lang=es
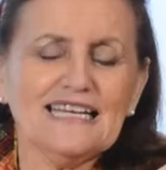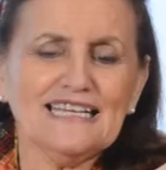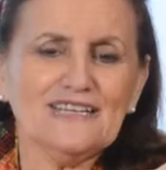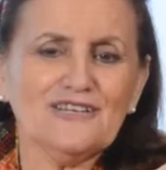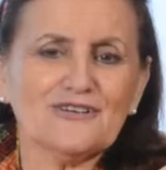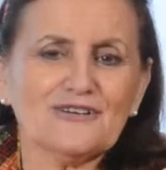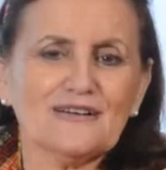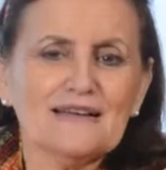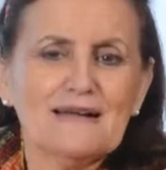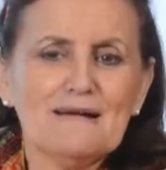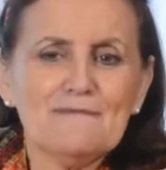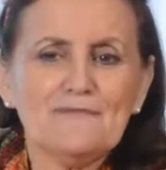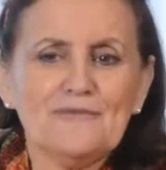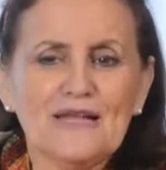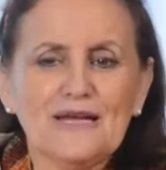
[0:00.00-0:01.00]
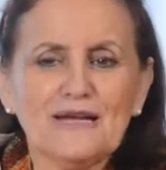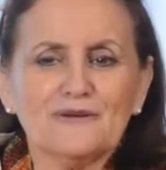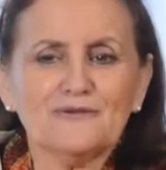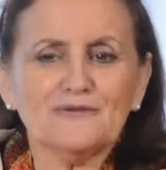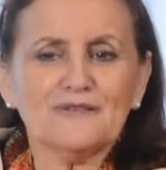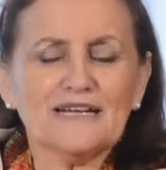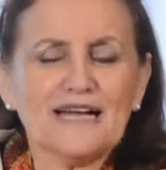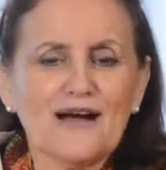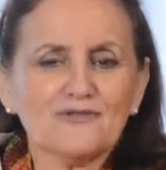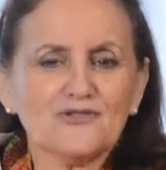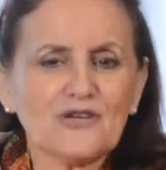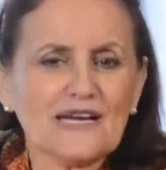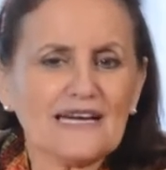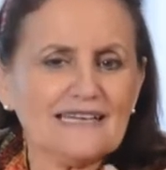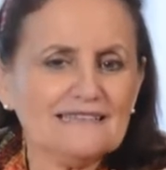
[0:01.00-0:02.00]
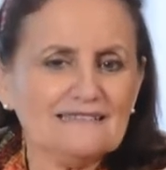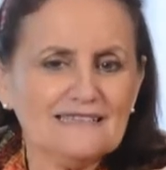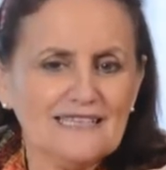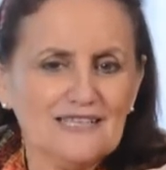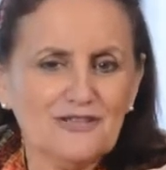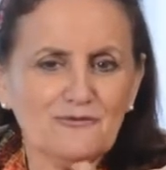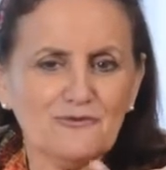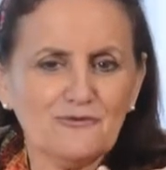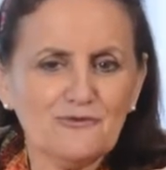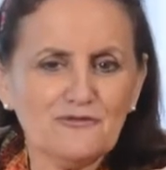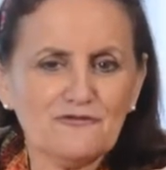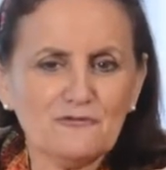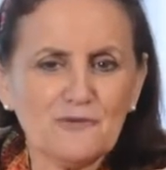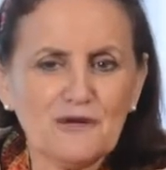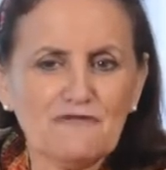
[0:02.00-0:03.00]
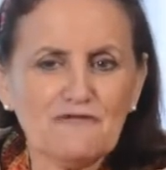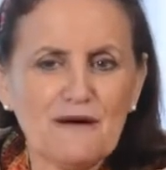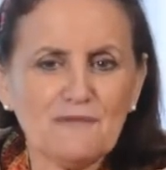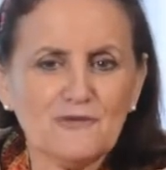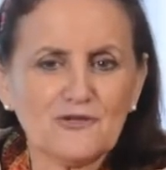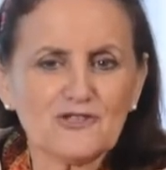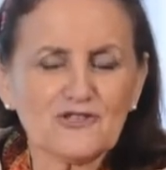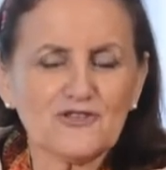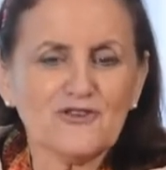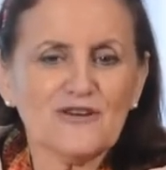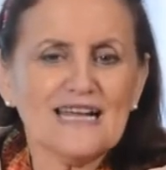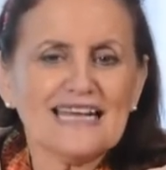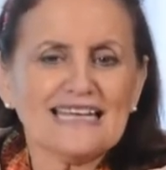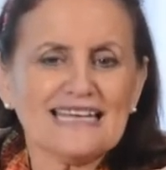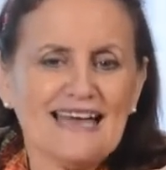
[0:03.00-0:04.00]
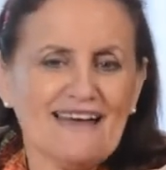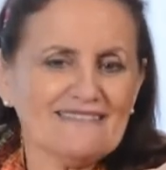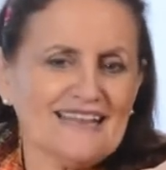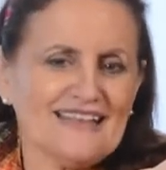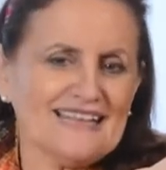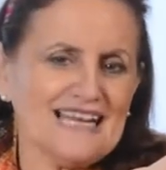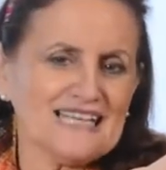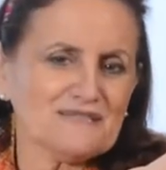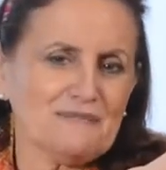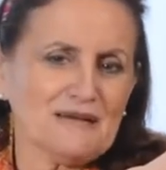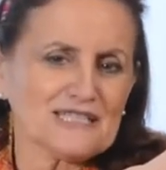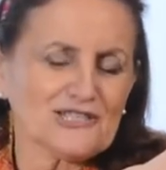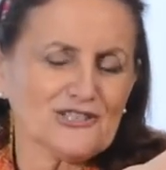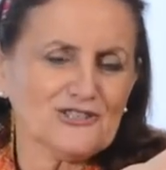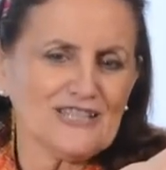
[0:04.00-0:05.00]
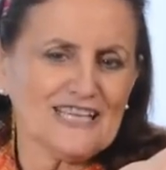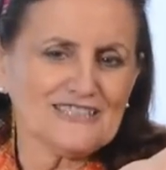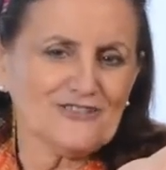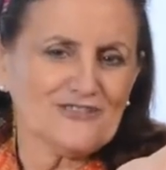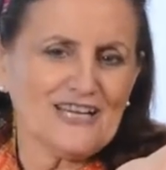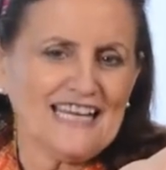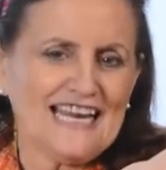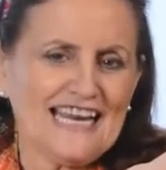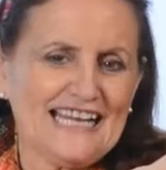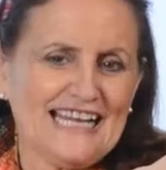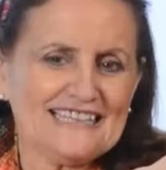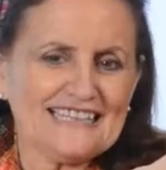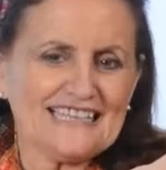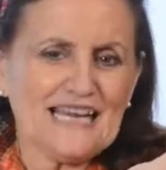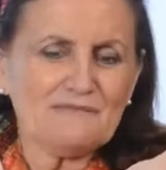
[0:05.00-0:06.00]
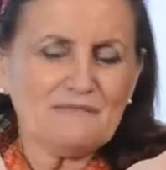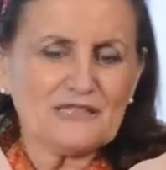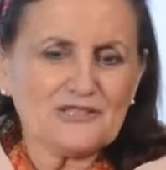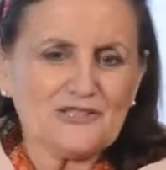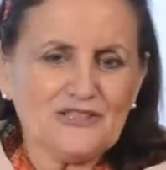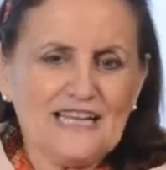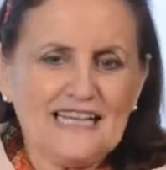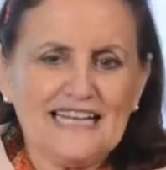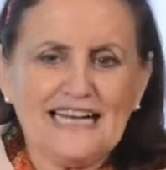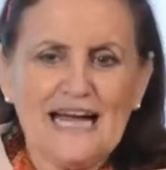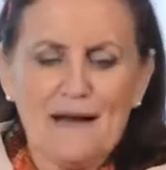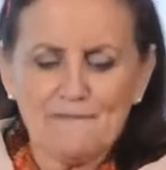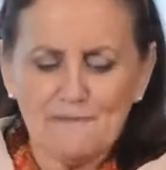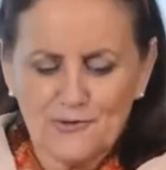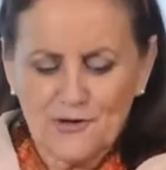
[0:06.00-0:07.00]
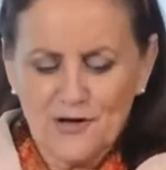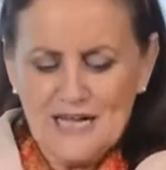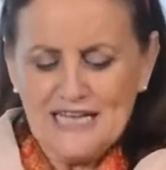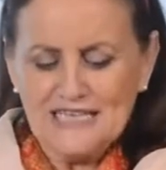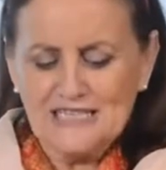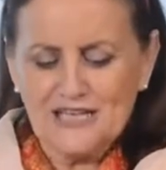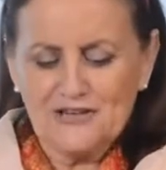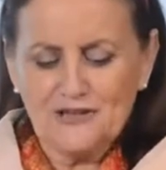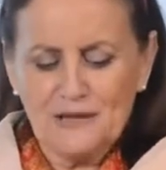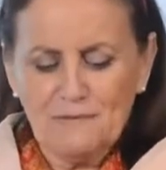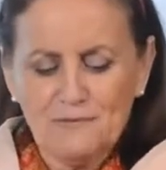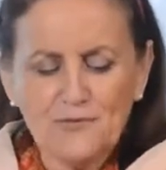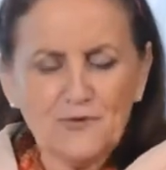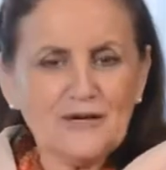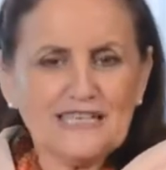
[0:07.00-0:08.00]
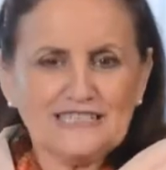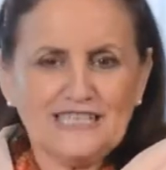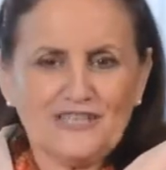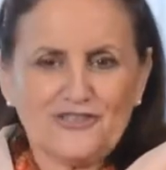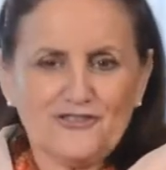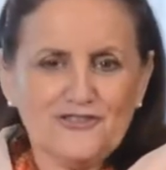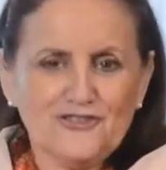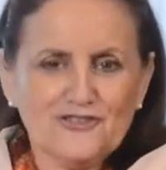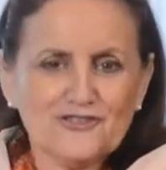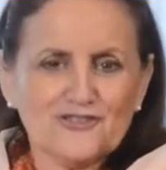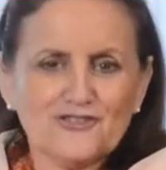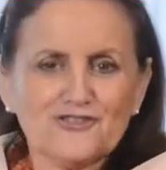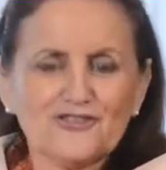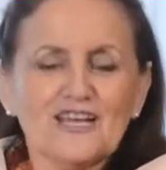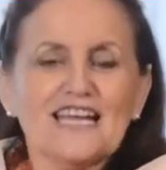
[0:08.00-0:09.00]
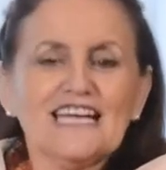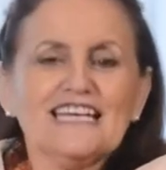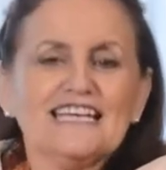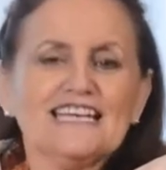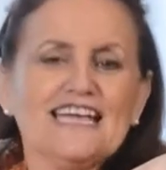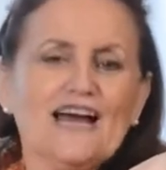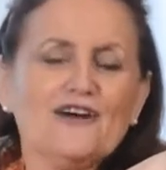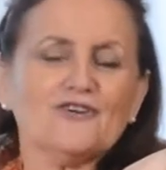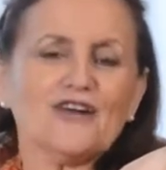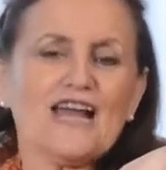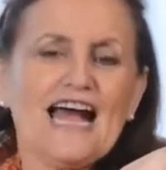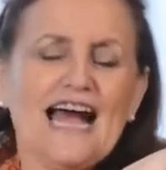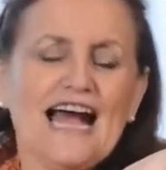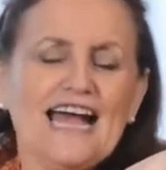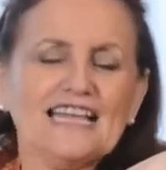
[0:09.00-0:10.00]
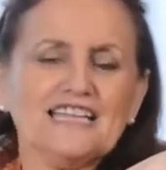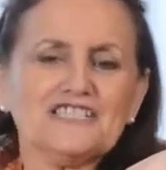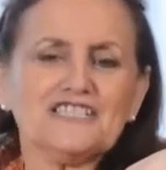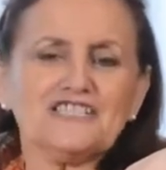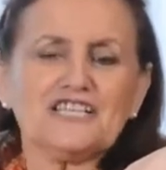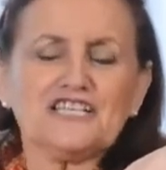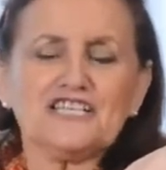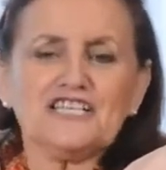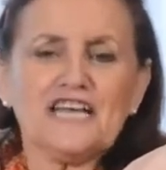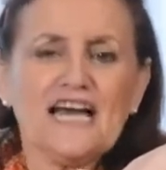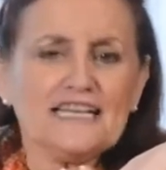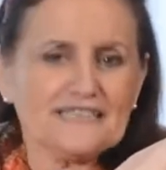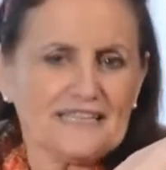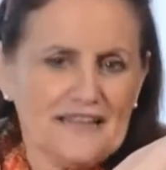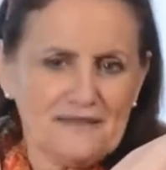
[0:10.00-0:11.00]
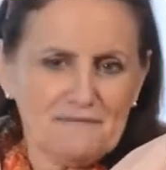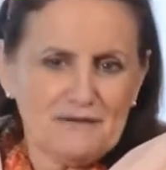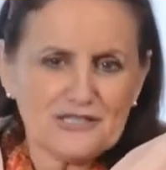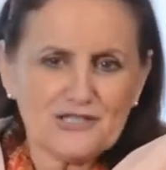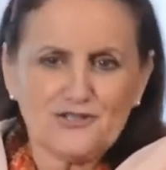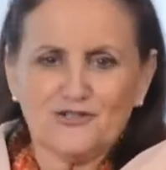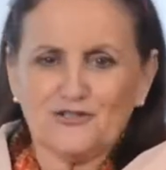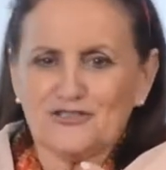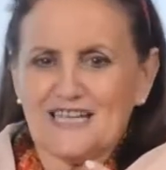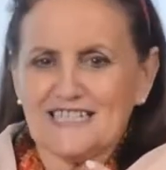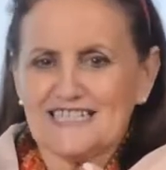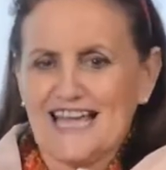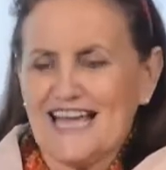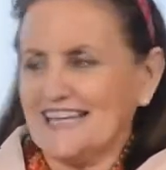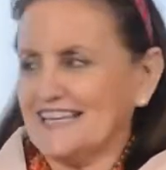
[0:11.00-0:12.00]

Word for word: lindo de un gaucho argentino muy, famoso que habla de las mascotas, lo que eran antes las mascotas de campo, ...lleno de pulgas y roñosos, y que ahora hay psiquiatra de mascotas,